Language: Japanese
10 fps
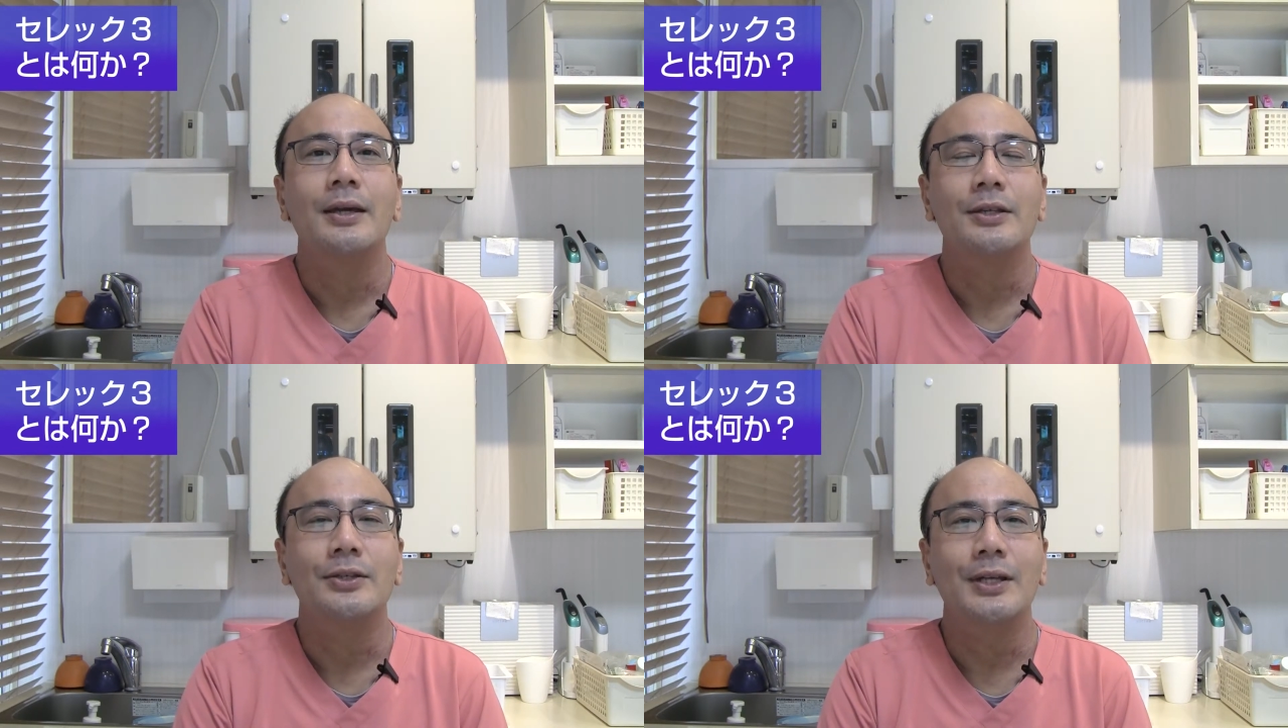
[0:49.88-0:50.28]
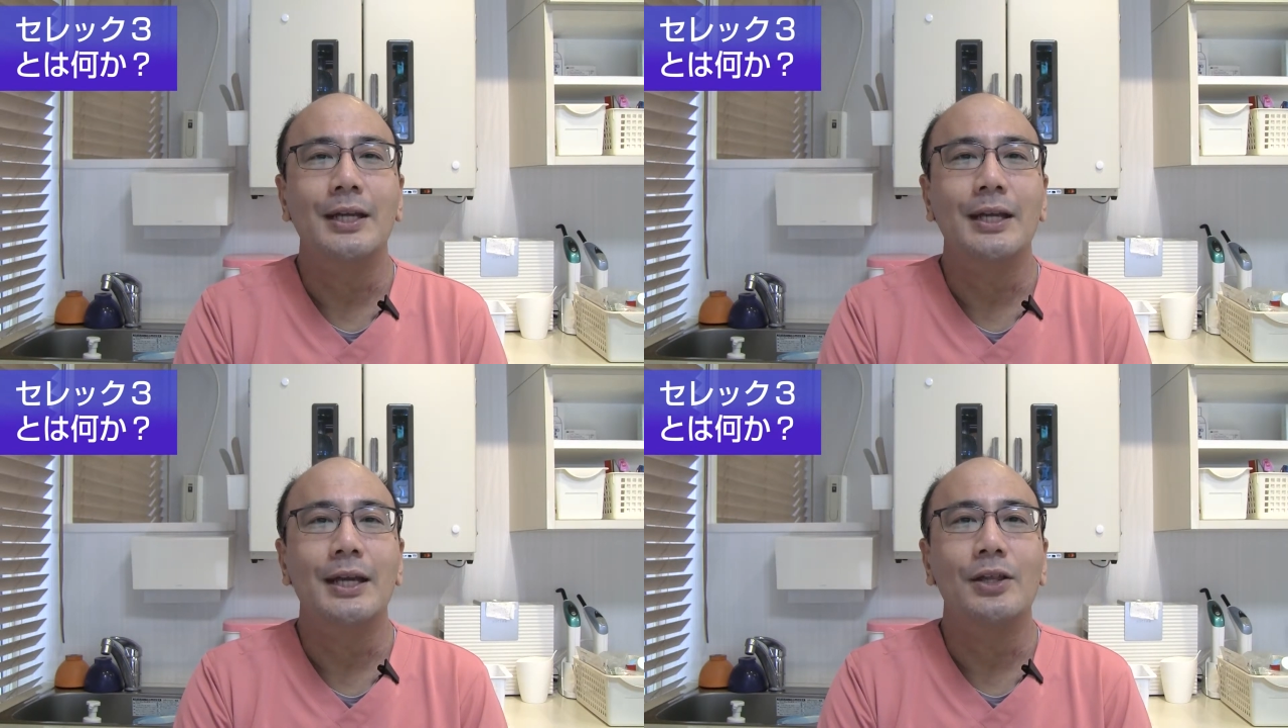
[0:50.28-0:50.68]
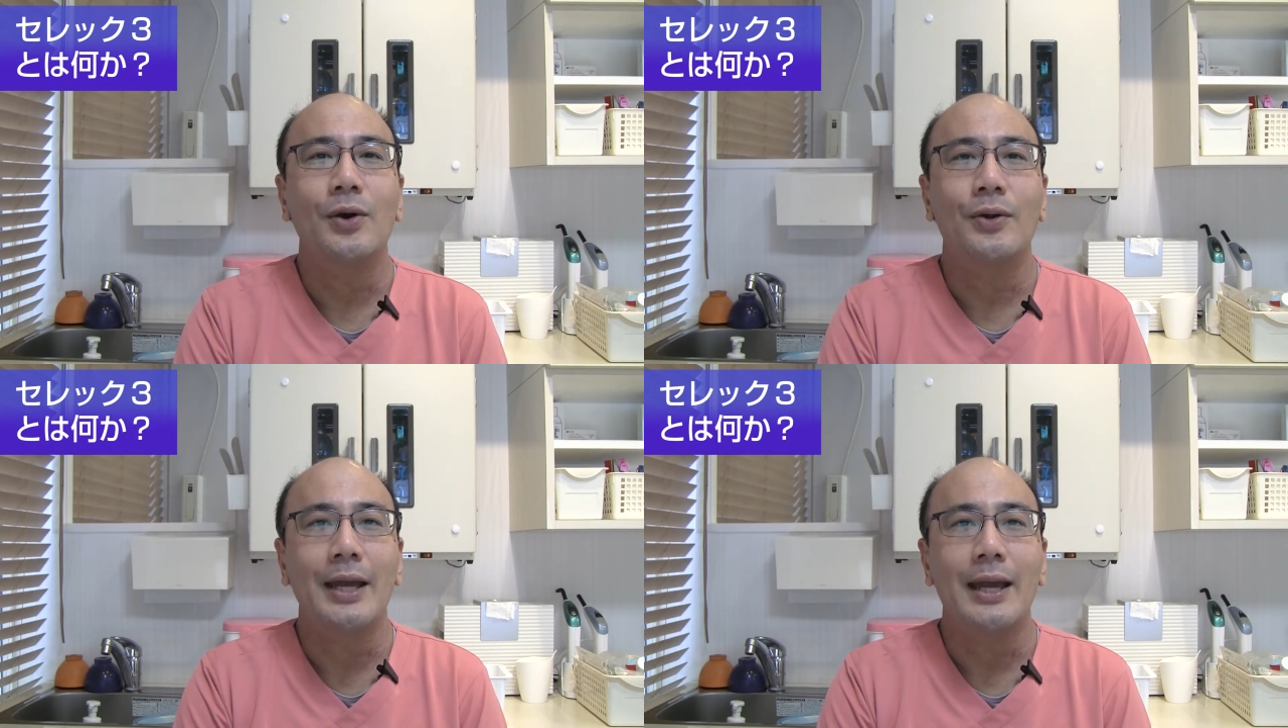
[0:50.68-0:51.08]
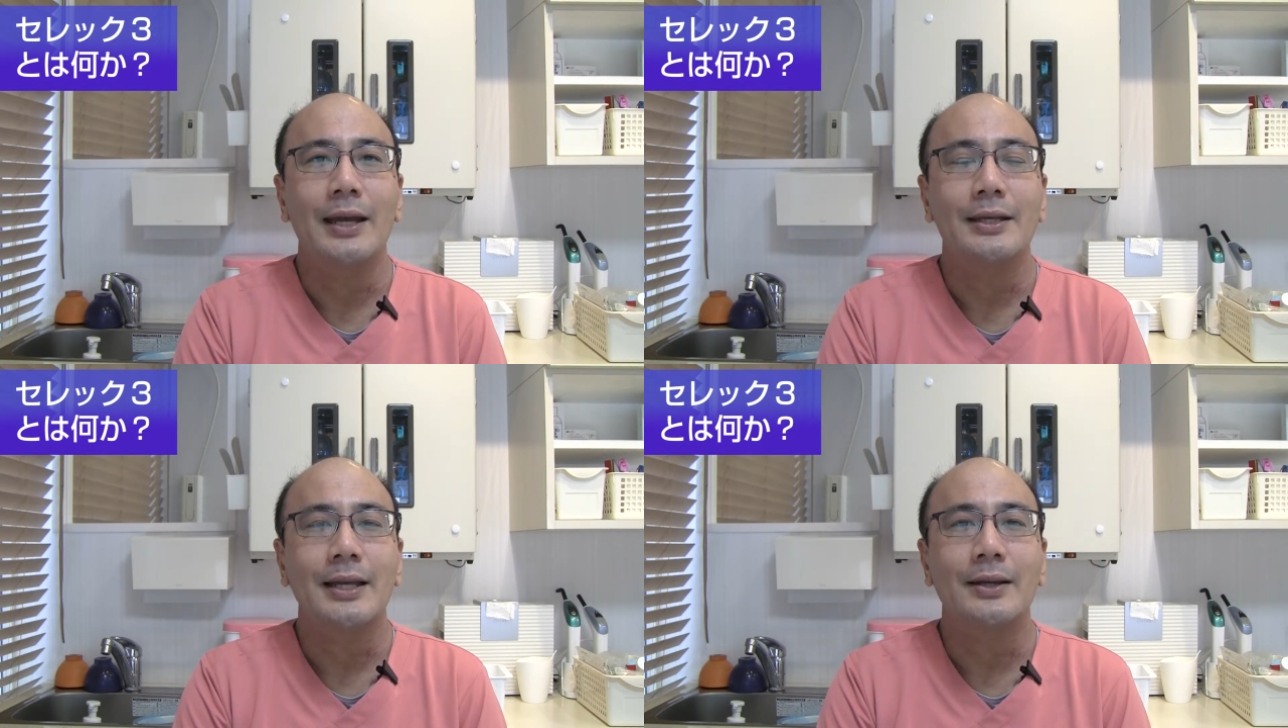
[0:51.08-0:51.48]
3D 上
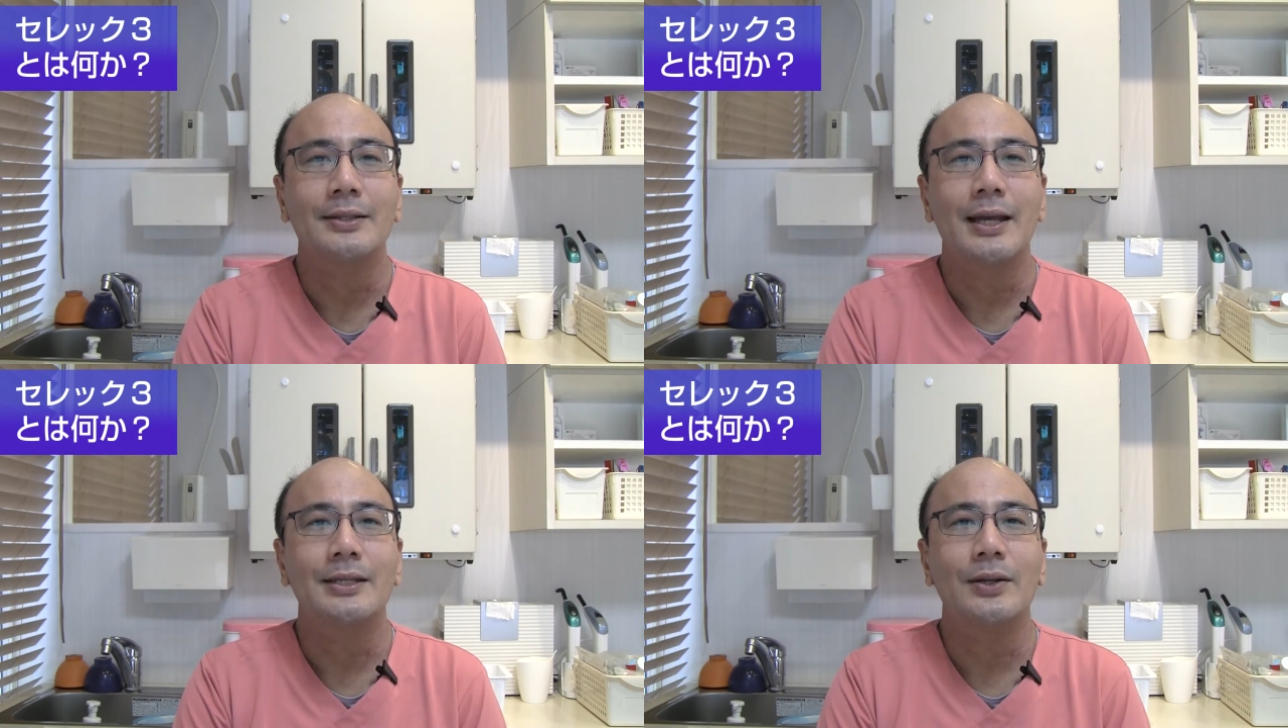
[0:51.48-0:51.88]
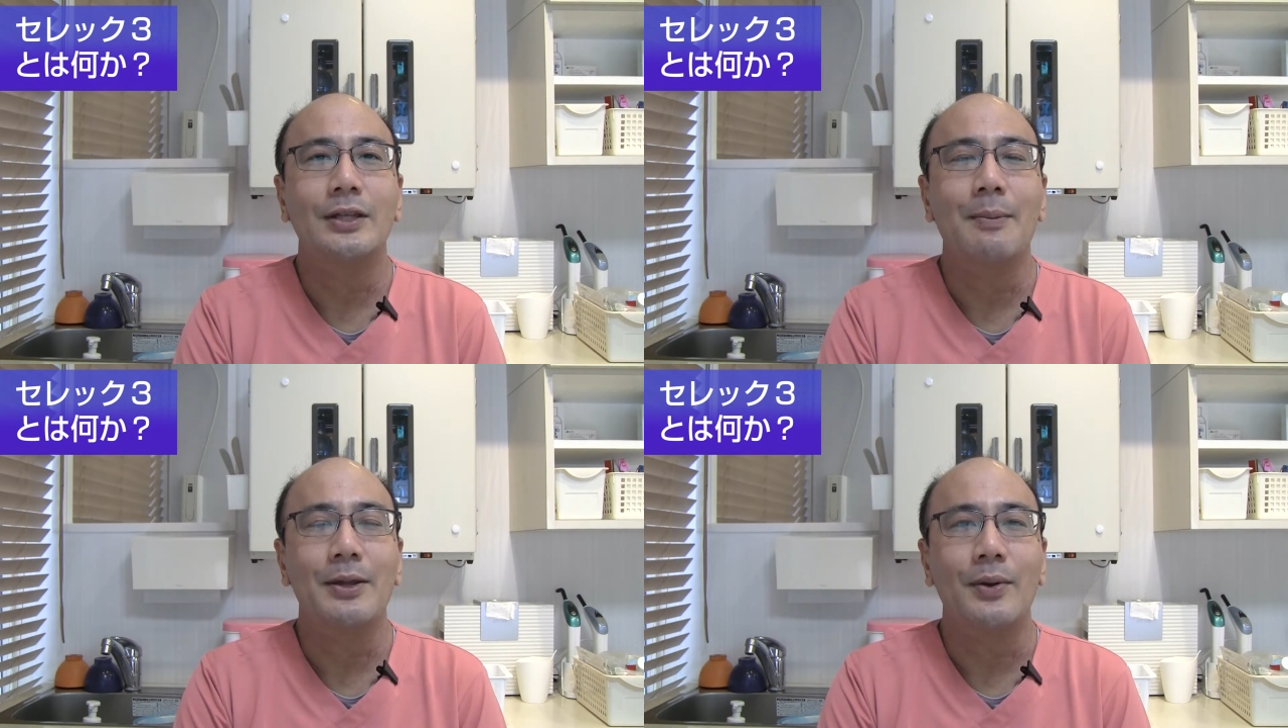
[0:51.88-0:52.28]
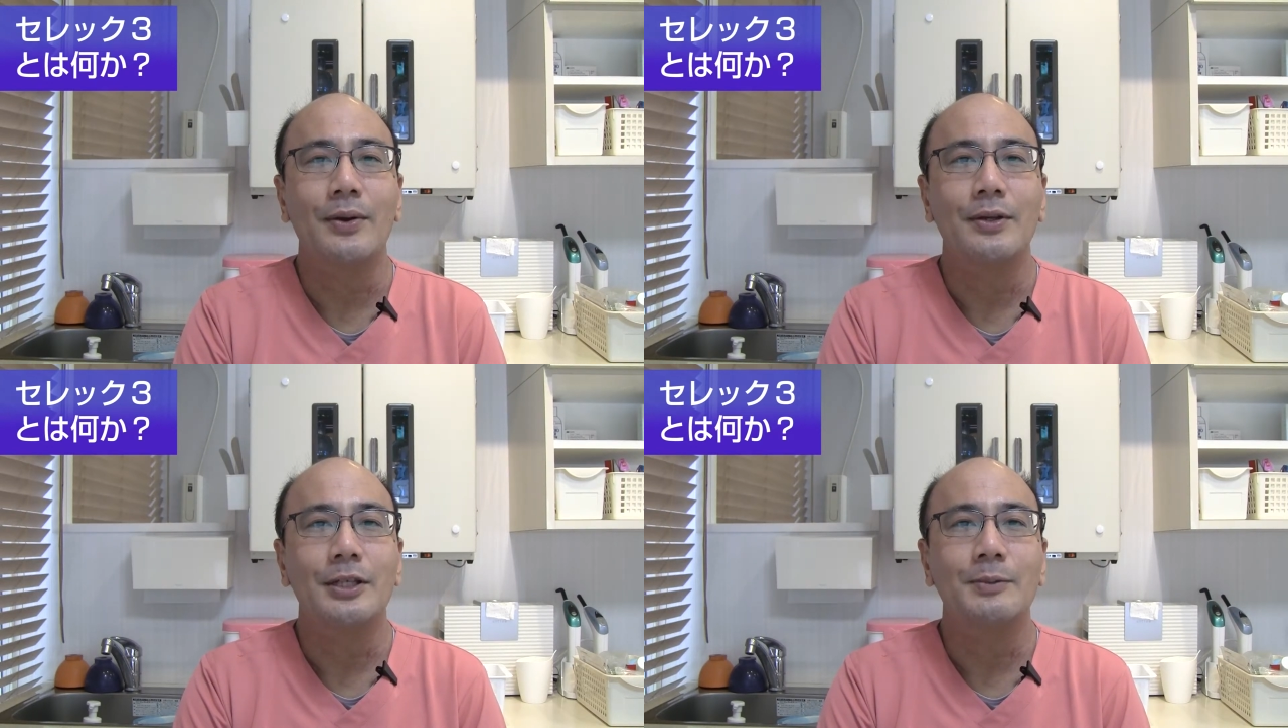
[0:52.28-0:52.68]
で作成するための